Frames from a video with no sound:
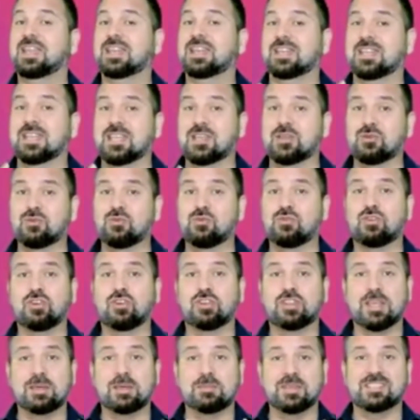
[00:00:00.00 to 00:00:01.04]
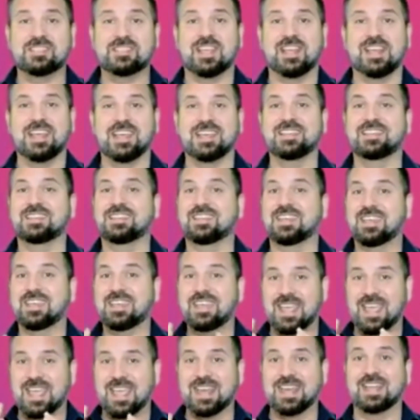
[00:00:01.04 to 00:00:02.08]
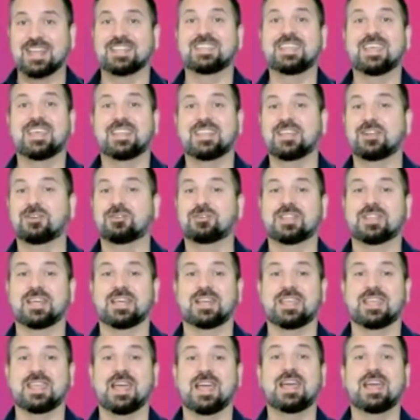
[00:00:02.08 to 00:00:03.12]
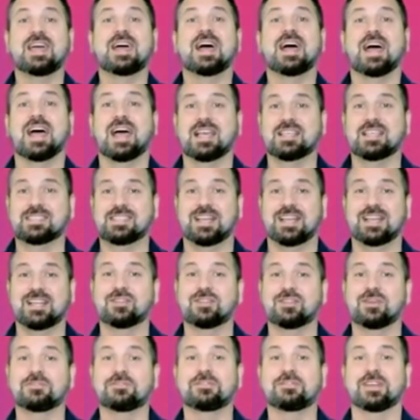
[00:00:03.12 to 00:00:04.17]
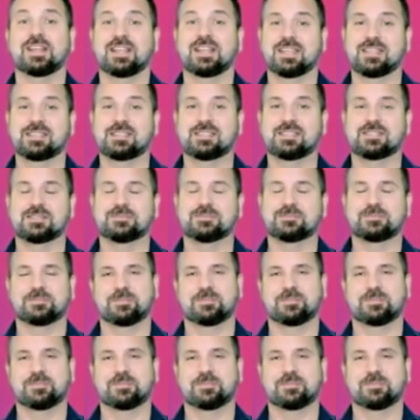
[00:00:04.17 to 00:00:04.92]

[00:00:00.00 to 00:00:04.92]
Ninguno de mis clientes en el día de notaría ha salido infeliz.